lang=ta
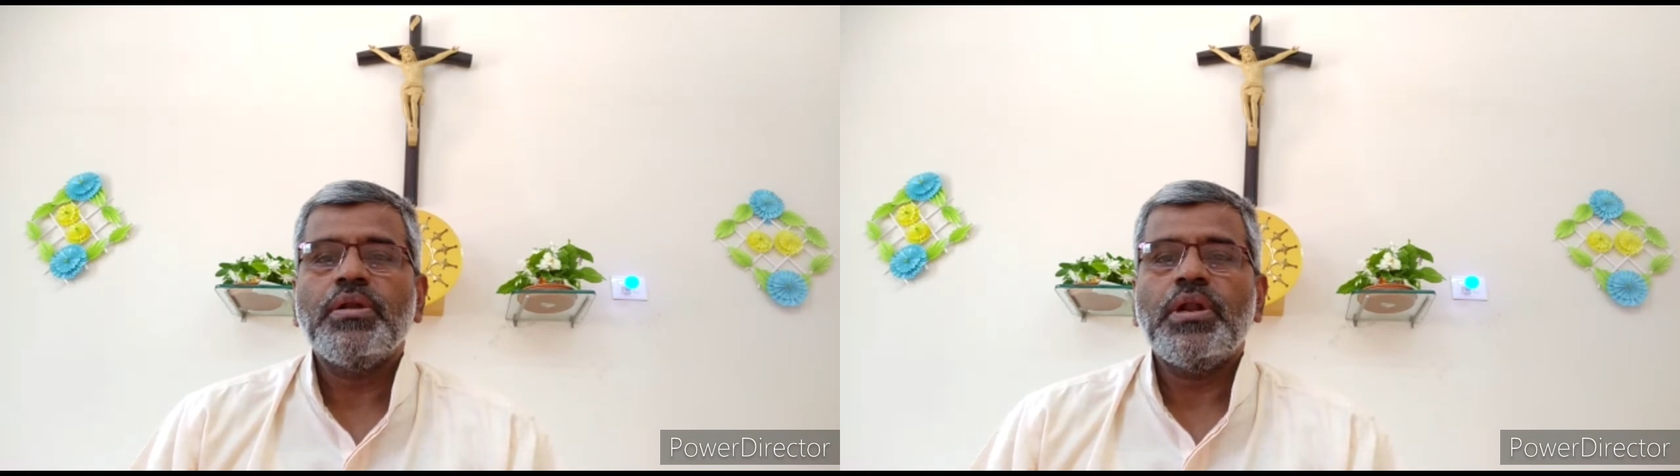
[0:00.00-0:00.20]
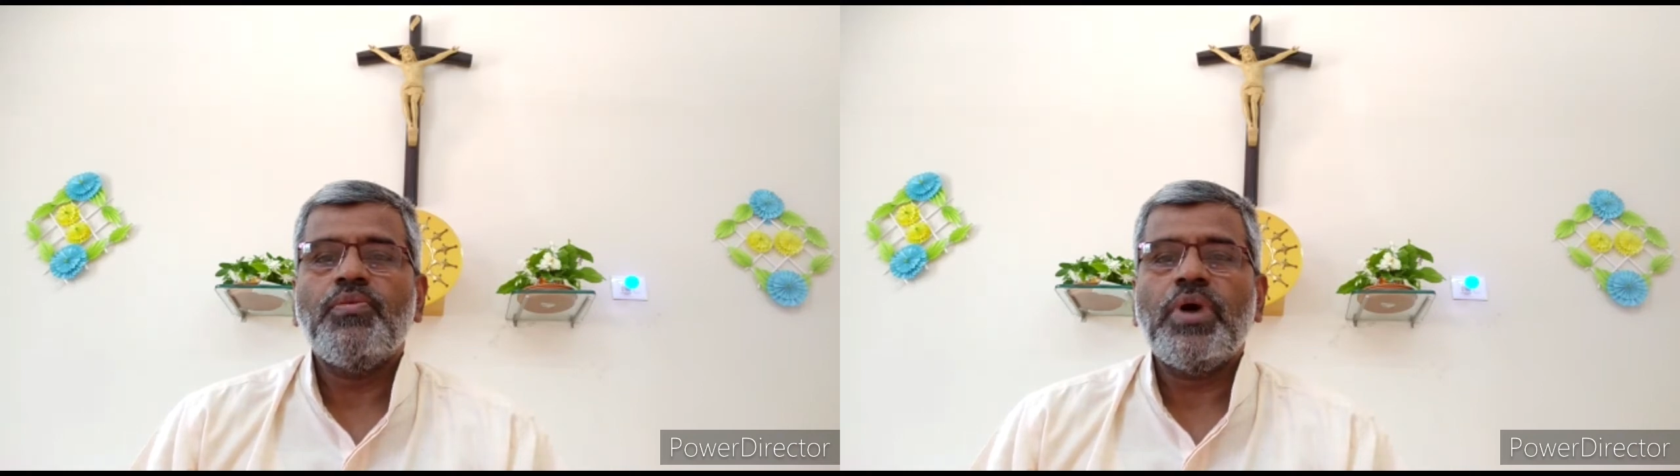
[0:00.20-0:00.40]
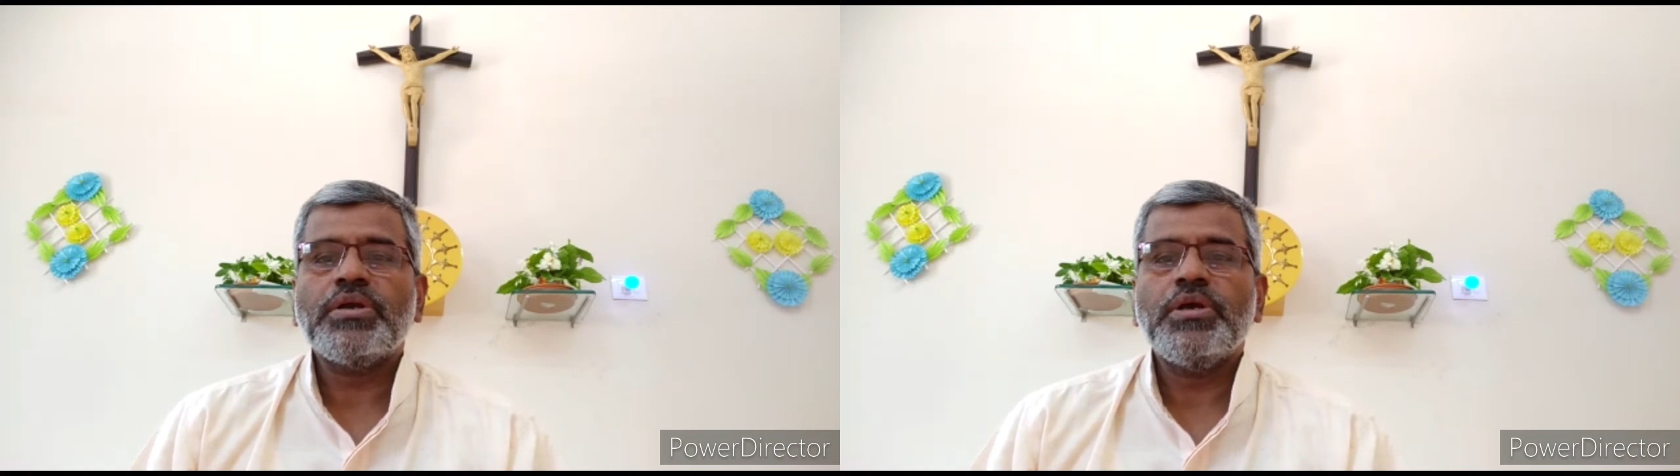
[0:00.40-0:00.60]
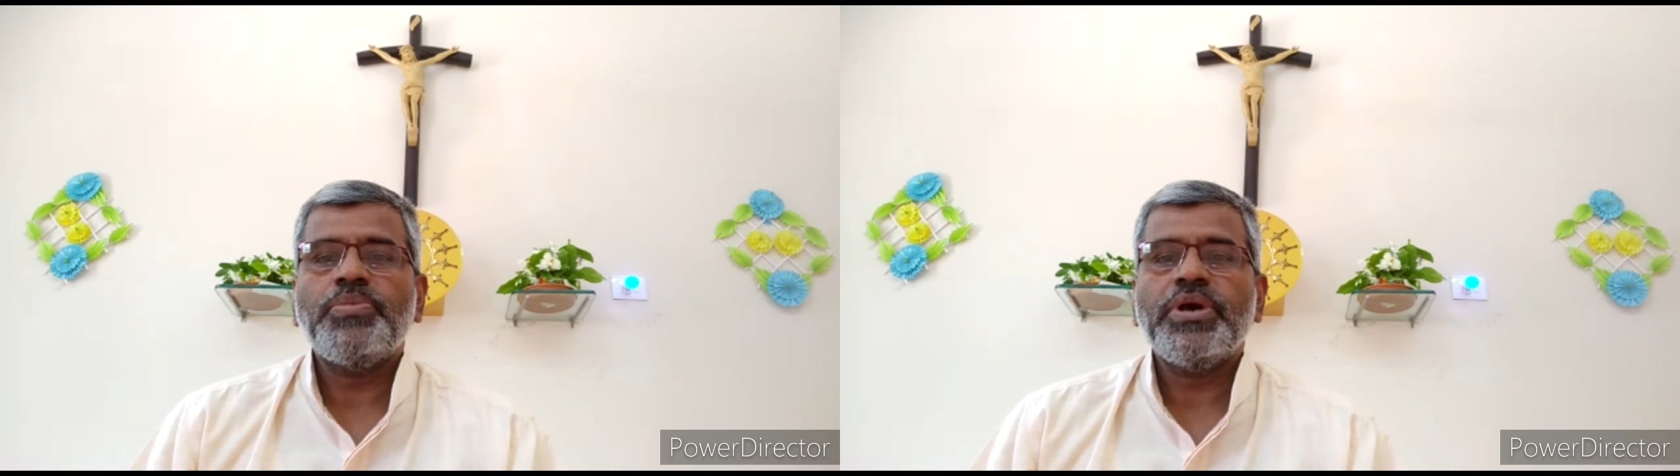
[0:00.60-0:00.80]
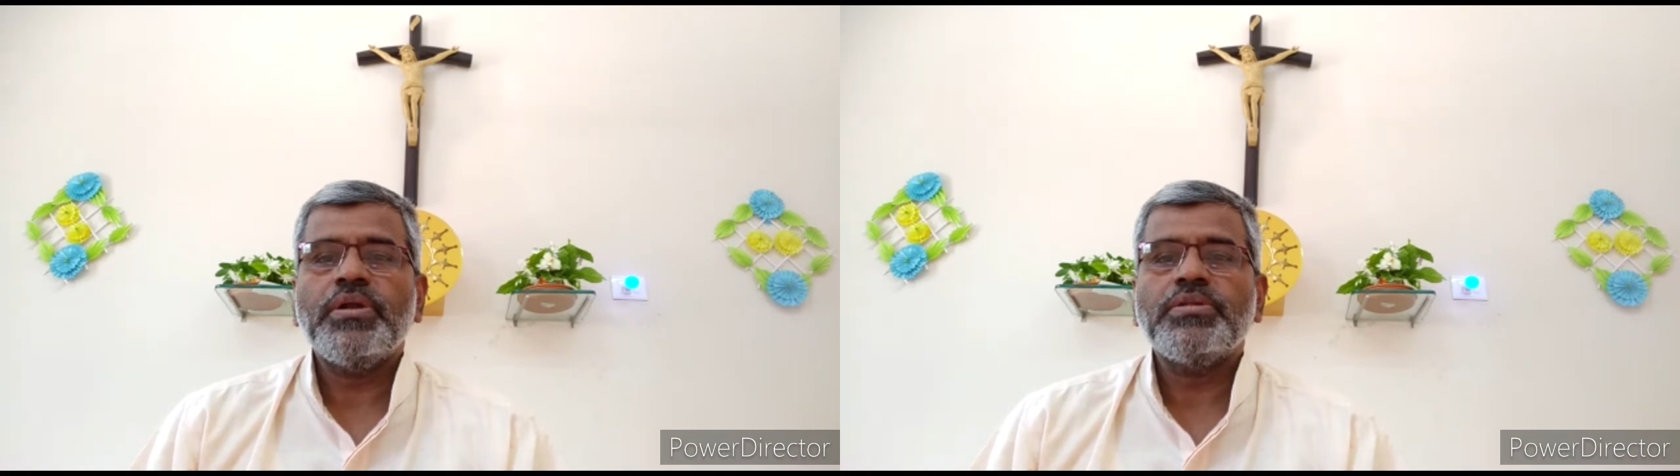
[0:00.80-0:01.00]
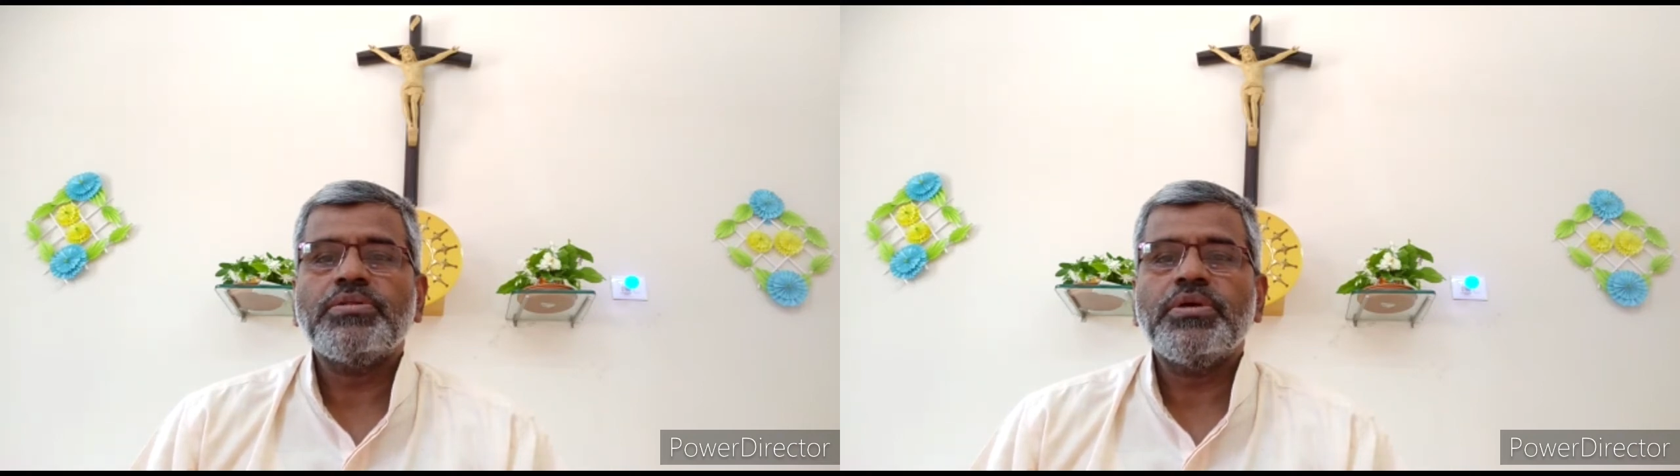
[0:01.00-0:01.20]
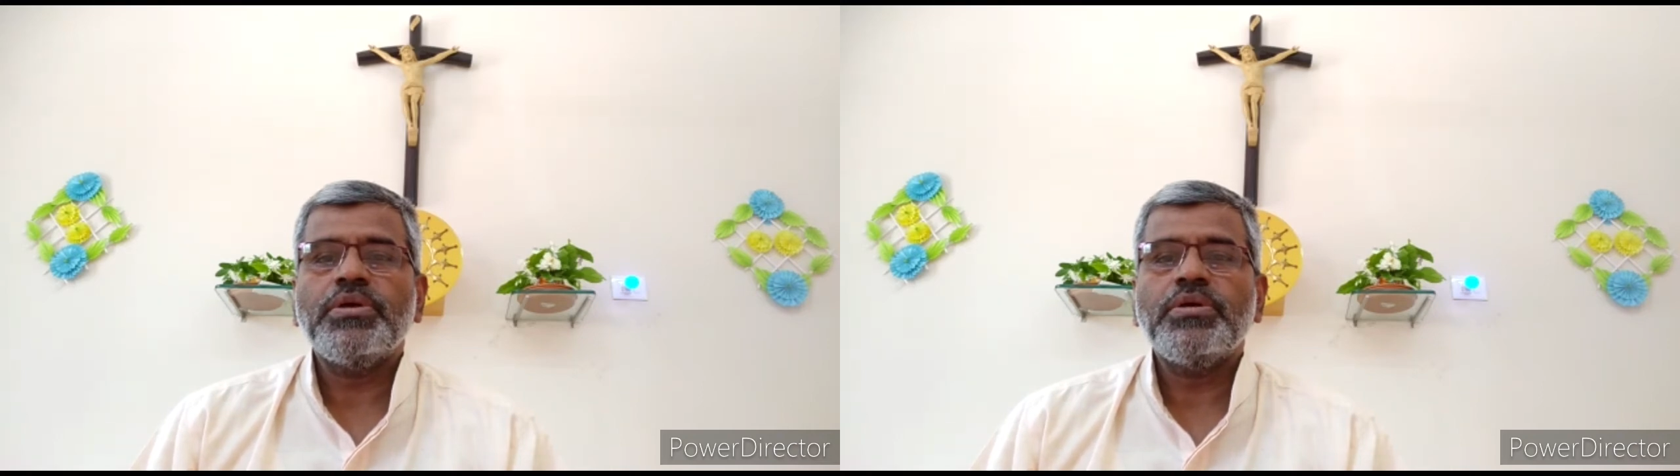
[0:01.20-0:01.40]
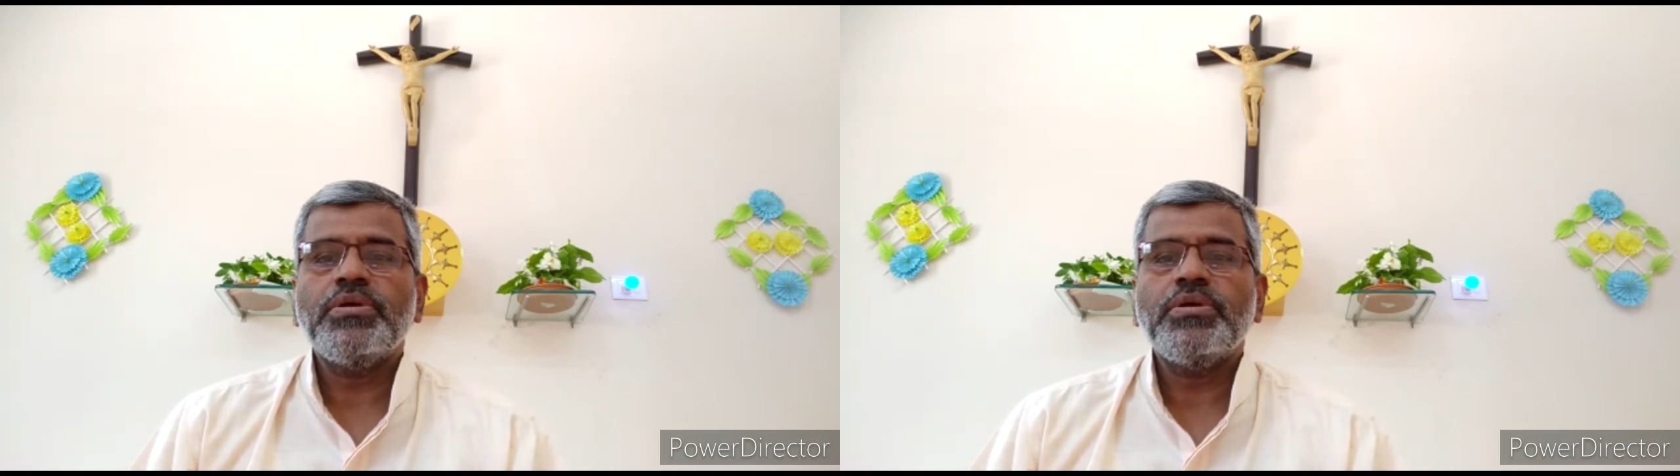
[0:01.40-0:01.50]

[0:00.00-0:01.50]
நம் வாழ்க்கை பயணத்தை